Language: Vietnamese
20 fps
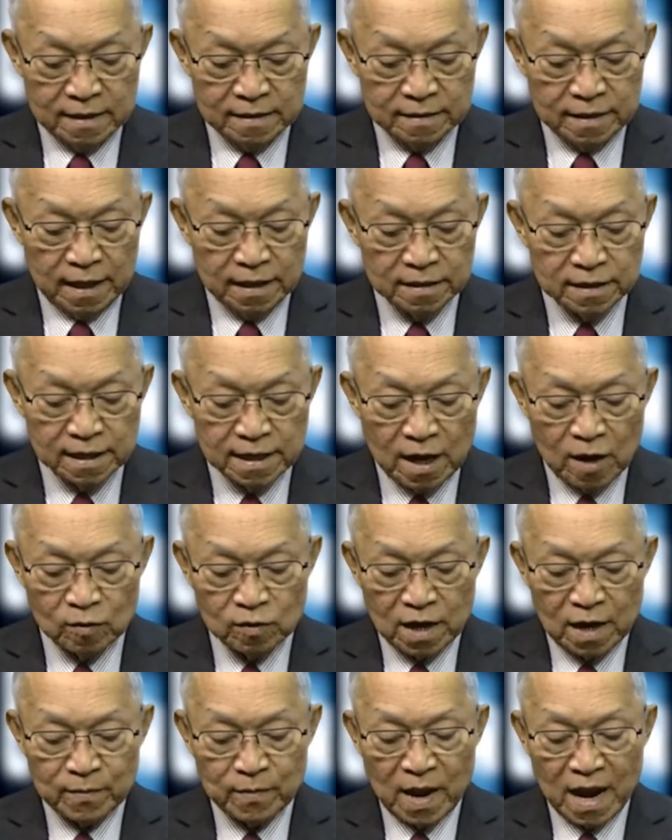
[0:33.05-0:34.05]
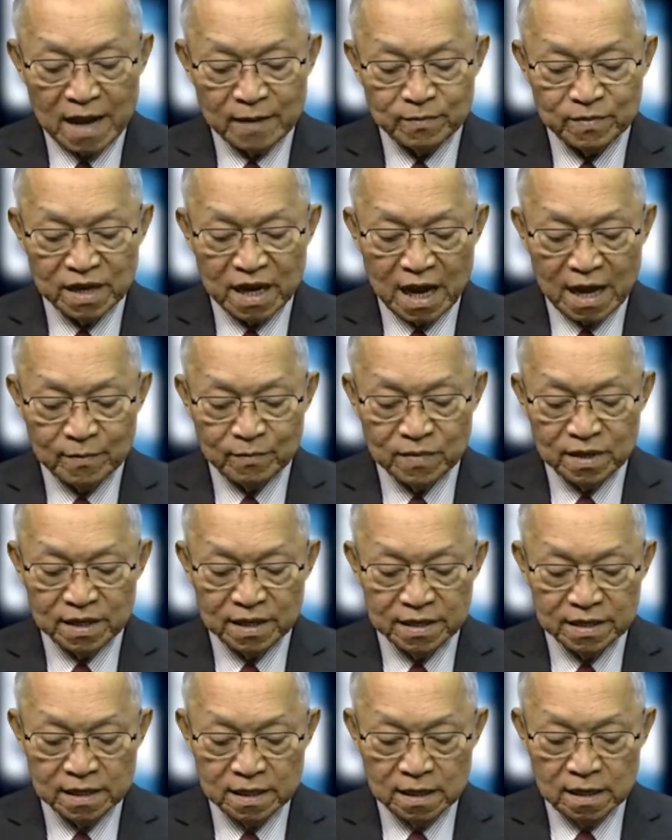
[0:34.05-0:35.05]
Tính tới đầu năm
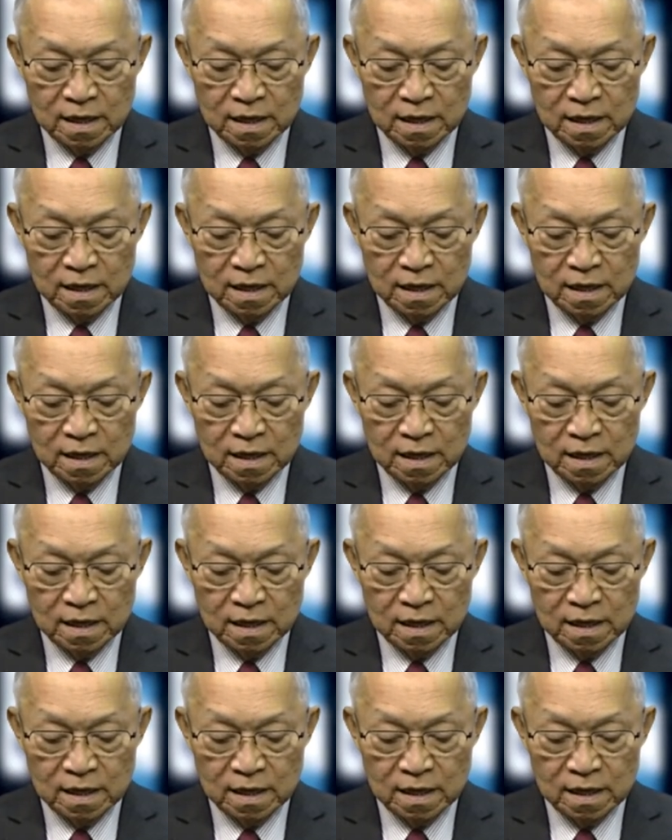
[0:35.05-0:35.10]
2020,